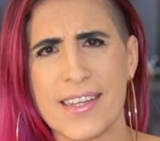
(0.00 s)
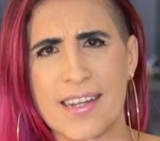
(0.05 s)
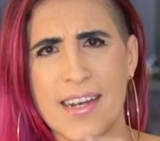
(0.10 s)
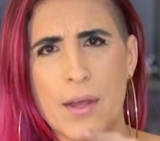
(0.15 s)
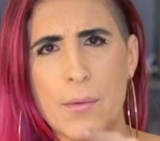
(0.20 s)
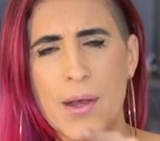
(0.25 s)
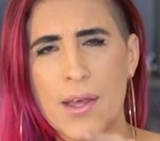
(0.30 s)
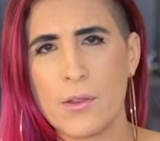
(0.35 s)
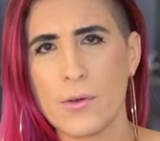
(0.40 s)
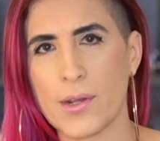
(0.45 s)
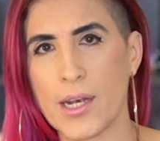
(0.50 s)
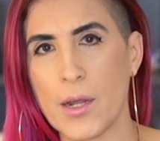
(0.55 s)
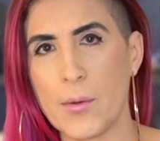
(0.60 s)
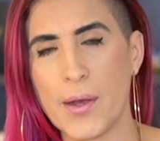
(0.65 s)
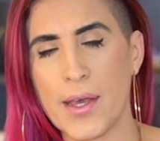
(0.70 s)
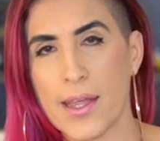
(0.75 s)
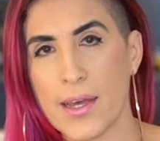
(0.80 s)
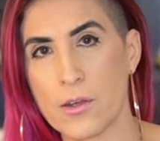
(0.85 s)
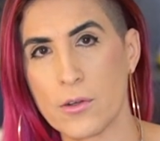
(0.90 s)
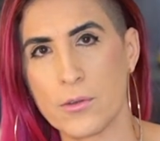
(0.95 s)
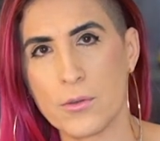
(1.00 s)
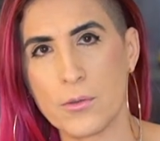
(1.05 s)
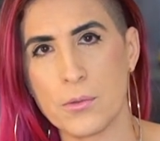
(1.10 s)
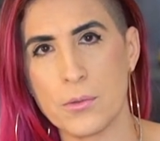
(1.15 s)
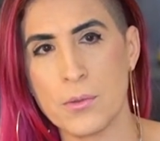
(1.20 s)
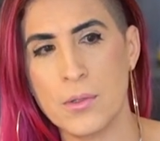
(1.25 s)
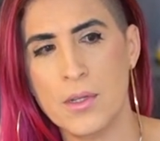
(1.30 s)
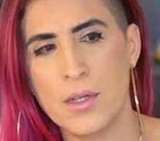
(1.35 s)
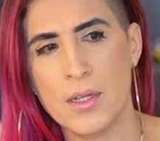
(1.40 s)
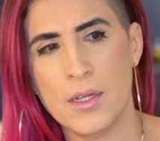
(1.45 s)
de clavado, clavada con
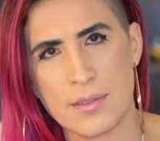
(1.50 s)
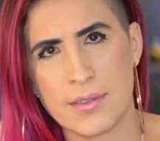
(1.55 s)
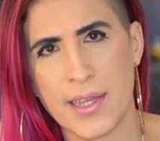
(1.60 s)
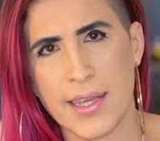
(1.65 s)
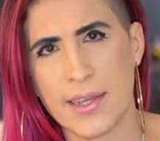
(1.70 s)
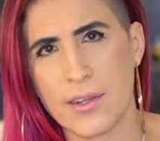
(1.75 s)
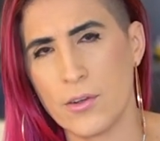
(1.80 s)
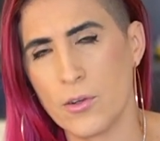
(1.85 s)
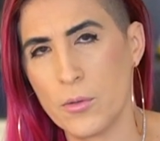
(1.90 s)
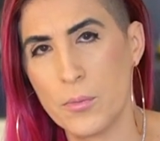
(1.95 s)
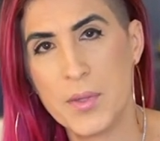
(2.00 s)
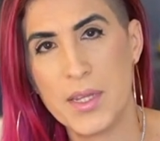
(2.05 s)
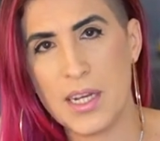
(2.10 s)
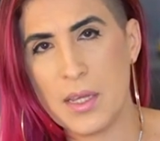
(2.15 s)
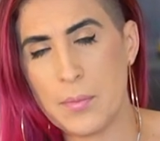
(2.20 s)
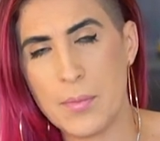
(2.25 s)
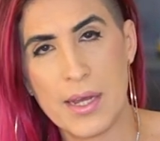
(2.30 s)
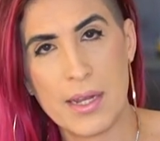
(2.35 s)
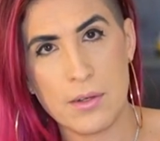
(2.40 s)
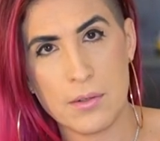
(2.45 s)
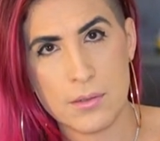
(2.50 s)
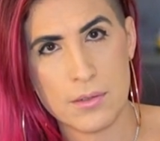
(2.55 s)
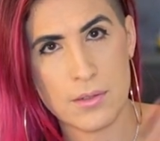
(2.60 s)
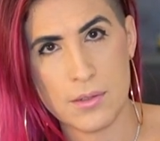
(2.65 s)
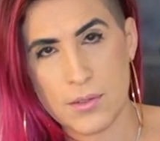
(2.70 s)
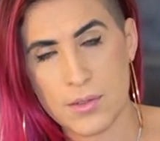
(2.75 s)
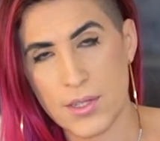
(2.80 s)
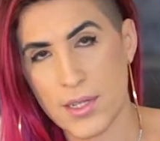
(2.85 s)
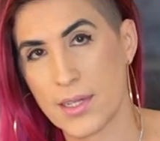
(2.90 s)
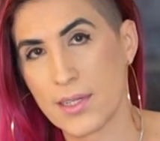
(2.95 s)
tu tecno minimal o yo
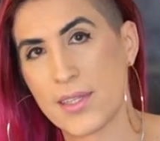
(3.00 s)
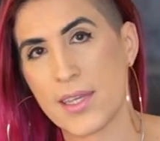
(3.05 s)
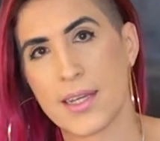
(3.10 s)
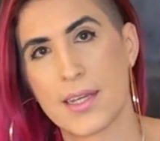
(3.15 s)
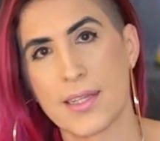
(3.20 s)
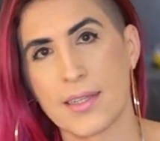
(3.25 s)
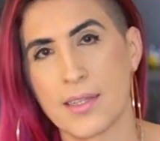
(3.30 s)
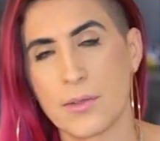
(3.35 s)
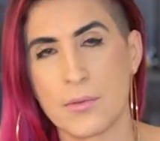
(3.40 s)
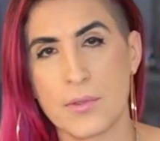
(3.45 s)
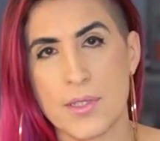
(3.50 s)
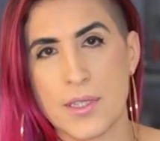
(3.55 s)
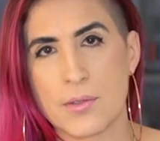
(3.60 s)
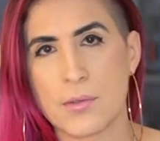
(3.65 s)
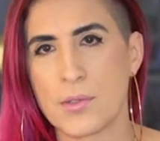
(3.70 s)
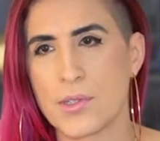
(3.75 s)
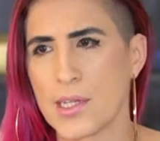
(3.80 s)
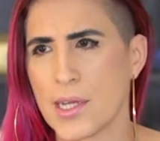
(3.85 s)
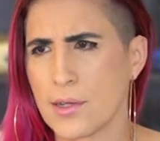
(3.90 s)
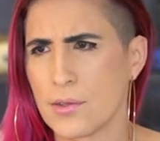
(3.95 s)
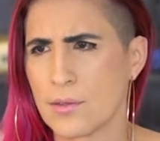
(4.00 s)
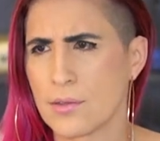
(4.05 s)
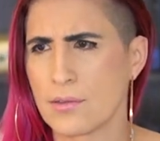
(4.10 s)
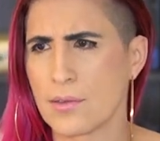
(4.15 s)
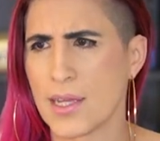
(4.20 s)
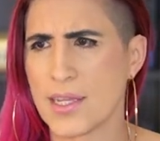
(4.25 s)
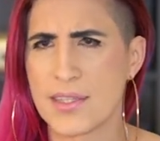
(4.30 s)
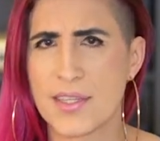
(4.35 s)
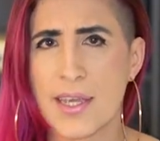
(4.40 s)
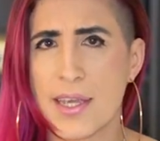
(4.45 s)
no sé qué sea que te guste escuchar o
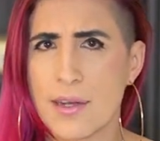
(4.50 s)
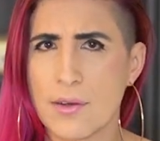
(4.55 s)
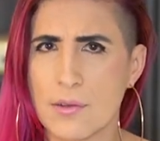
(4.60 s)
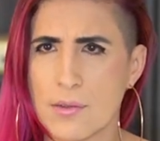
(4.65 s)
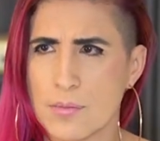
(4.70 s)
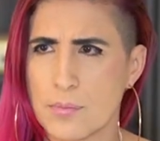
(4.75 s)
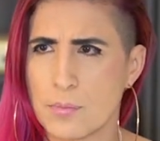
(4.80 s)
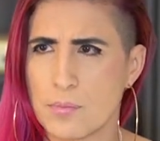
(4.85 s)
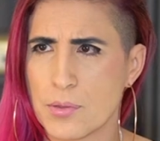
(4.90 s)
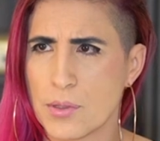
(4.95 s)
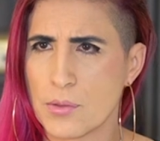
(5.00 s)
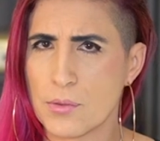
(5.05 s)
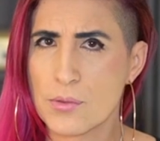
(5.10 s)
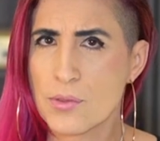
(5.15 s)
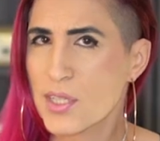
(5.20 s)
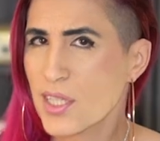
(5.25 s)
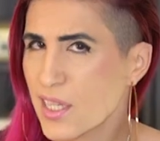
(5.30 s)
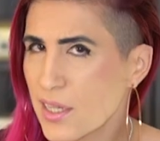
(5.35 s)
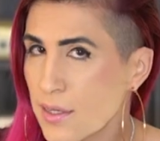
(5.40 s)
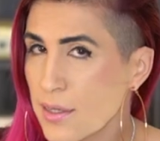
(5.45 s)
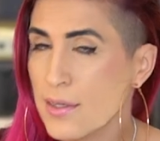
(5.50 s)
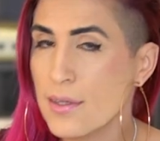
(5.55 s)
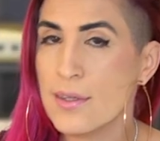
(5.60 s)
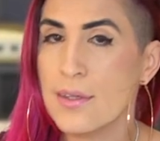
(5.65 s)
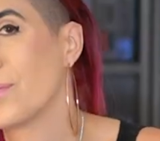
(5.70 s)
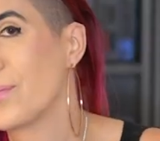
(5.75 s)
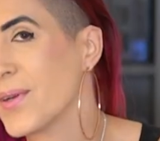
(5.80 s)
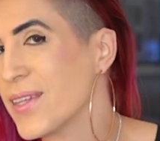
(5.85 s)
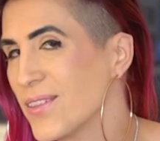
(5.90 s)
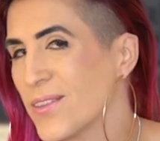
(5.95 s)
hacer o producir,
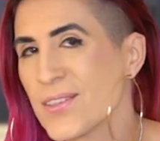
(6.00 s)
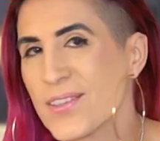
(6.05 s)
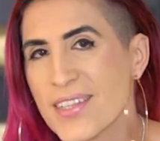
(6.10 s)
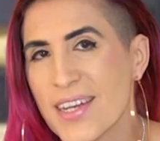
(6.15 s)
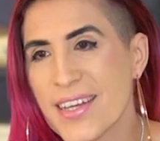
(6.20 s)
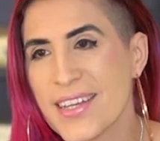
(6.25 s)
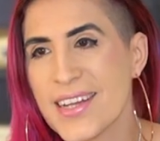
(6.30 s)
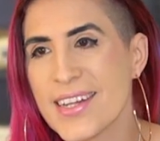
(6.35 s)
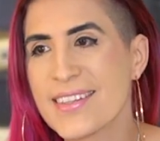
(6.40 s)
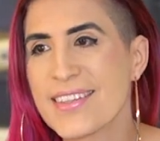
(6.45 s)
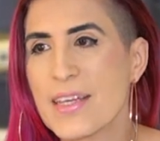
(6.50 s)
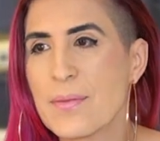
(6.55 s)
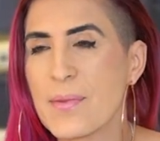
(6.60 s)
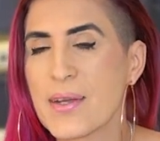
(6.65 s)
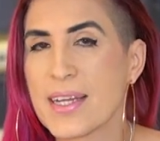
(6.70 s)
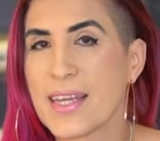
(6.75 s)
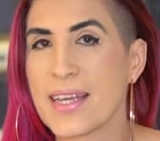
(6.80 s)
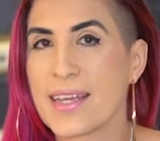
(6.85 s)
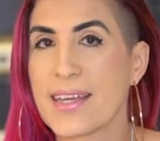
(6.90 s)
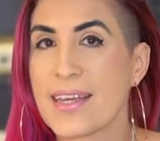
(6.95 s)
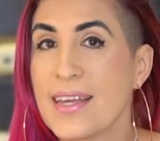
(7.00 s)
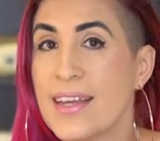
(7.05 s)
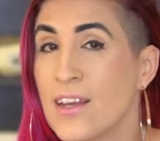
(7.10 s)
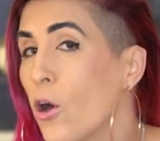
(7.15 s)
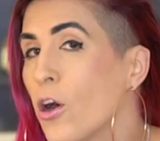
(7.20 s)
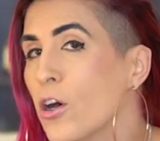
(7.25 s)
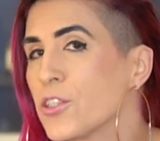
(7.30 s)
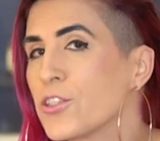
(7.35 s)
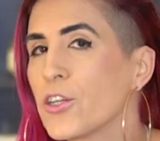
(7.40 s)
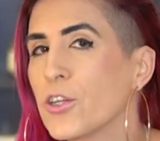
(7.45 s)
pues nos trae al tema que
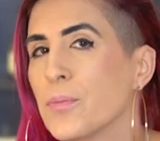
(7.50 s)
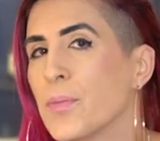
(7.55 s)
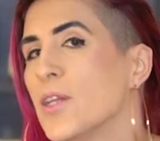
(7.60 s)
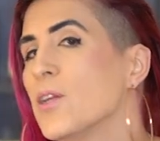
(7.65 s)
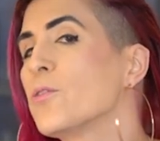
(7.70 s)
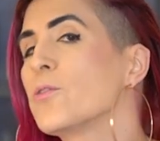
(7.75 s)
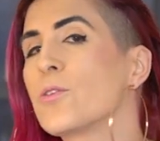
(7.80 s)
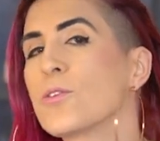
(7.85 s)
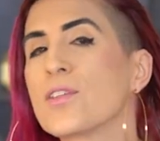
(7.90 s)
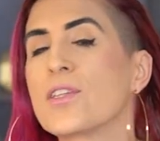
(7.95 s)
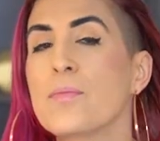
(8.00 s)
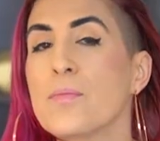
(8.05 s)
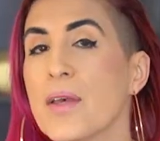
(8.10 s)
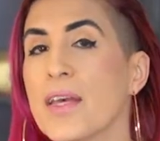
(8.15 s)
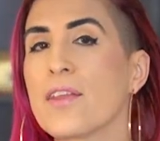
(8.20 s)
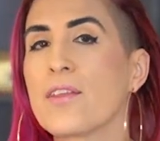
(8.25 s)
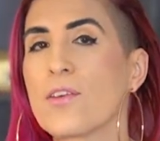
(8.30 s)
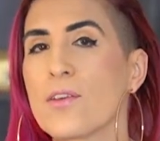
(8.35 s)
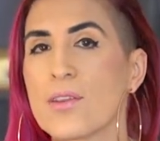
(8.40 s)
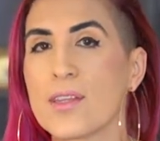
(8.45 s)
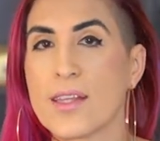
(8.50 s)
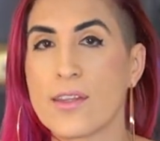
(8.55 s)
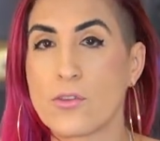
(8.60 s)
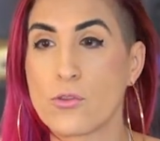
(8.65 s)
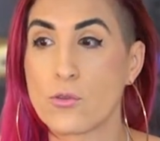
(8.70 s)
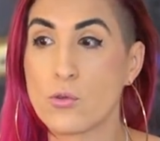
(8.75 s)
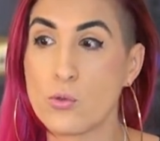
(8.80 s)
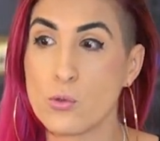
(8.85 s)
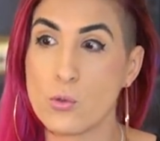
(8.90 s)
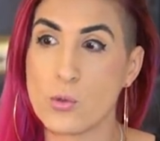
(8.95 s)
ocho minutos y medio de
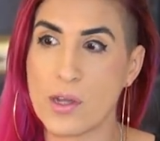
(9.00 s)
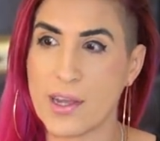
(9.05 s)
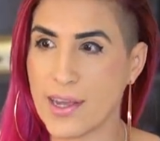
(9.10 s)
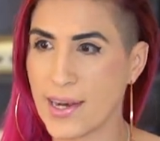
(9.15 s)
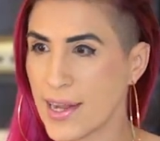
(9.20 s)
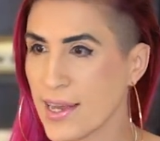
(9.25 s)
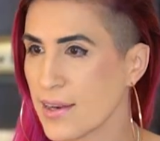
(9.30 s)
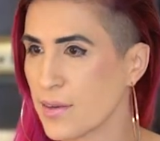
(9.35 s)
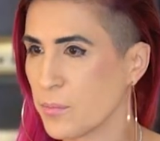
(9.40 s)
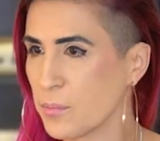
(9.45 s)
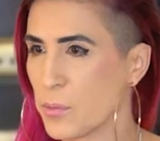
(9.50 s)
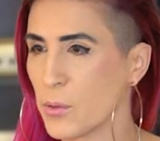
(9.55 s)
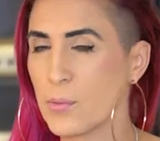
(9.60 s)
tu gran